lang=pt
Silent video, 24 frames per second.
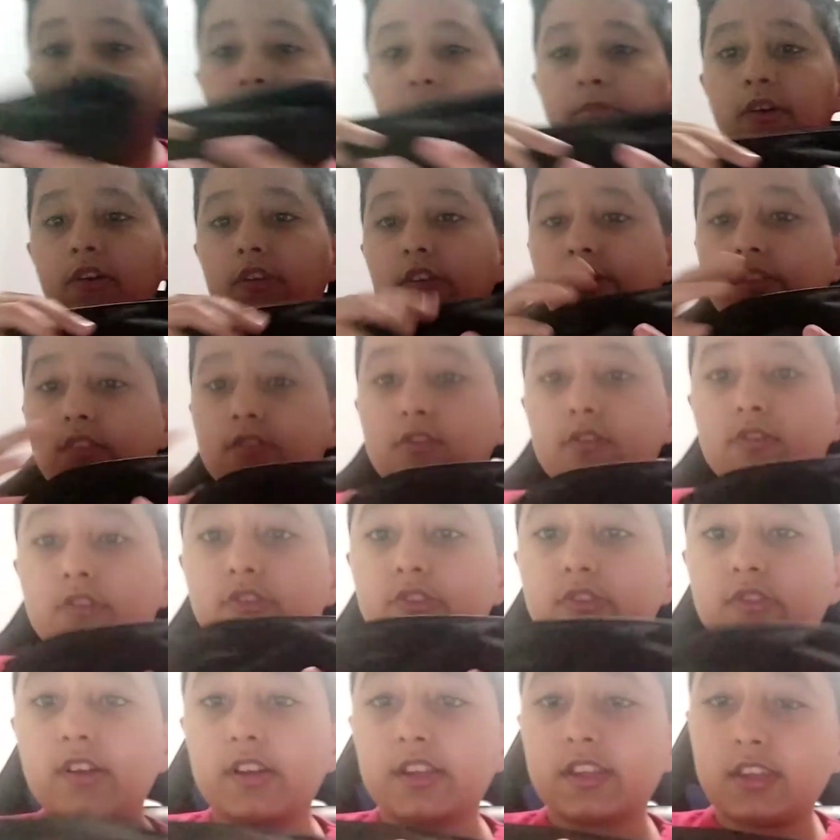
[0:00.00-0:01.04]
o meu
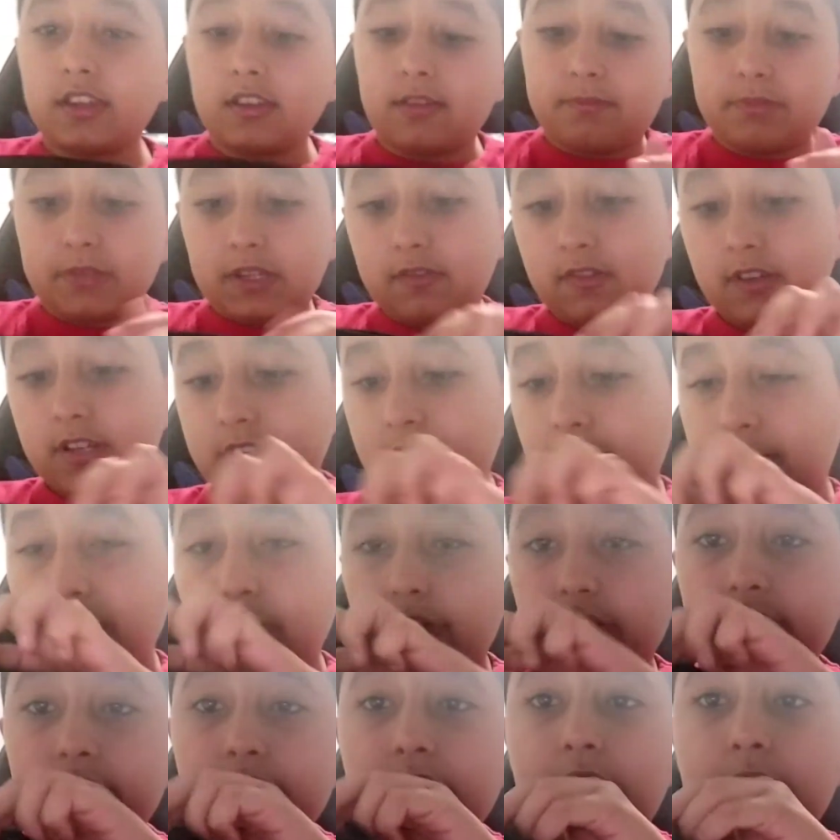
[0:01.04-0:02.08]
estojo aqui para guardar
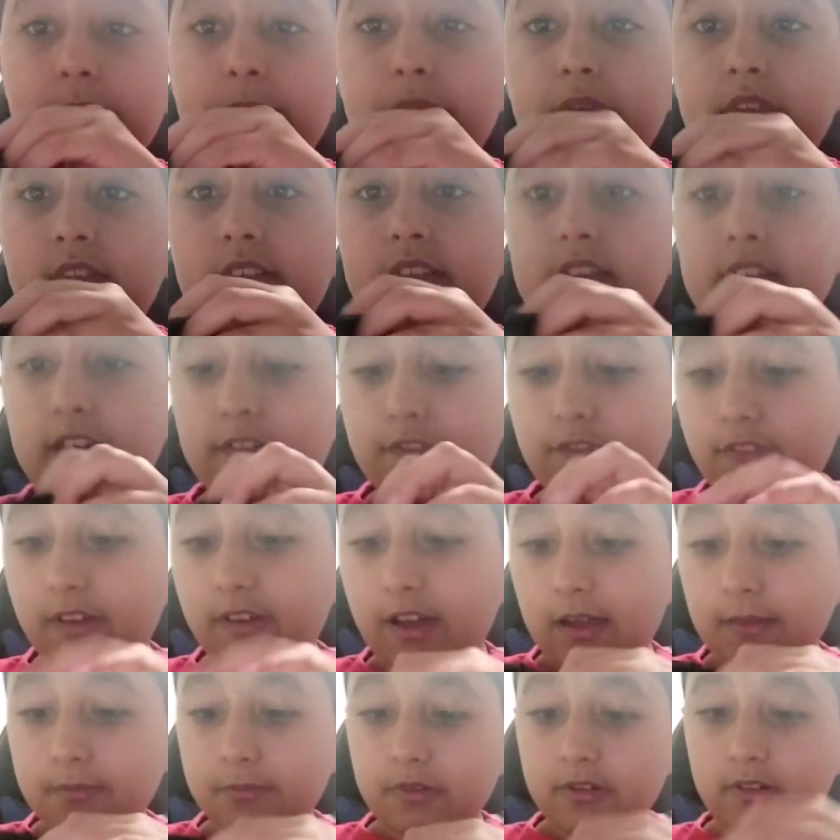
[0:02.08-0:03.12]
meus lápis da
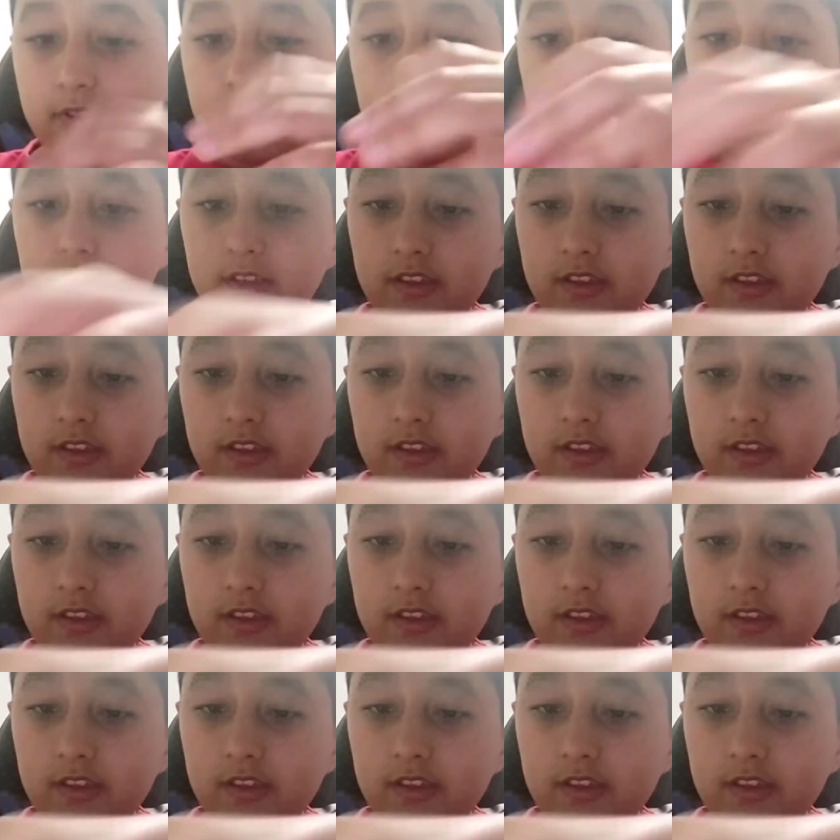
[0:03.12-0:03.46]
Faber.